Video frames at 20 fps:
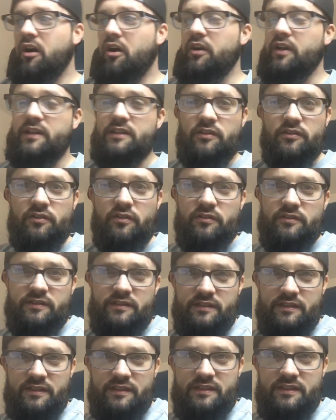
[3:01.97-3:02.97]
En attendant,
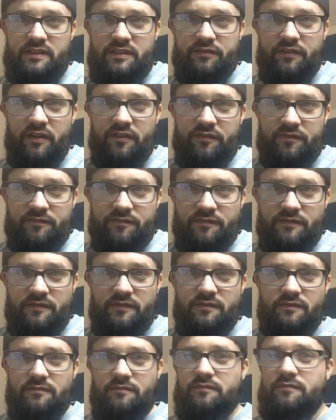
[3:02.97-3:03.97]
quest ce qui va
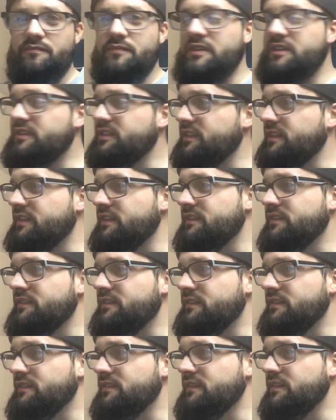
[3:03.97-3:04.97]
pêcher
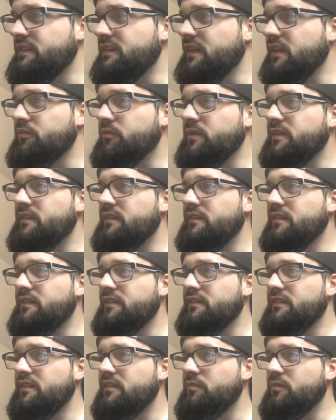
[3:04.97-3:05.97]
la truite
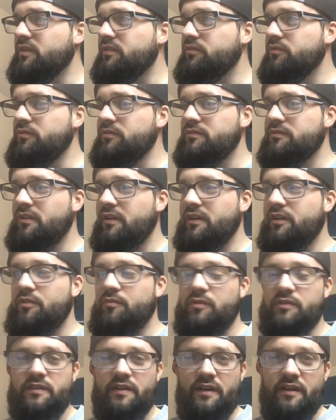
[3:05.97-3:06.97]
Dites-moi tout dans les
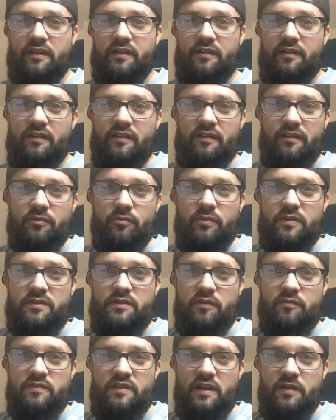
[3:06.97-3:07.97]
commentaires. Où est-ce que
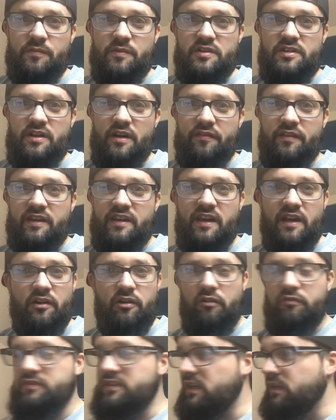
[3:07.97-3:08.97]
vous allez pêcher Avec quelle heure
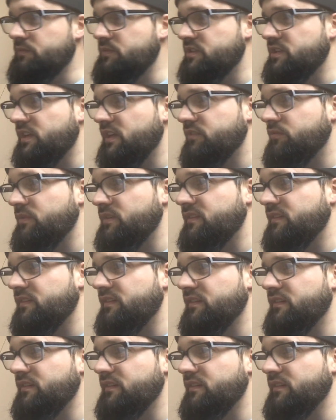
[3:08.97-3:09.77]
vous allez pêcher la truite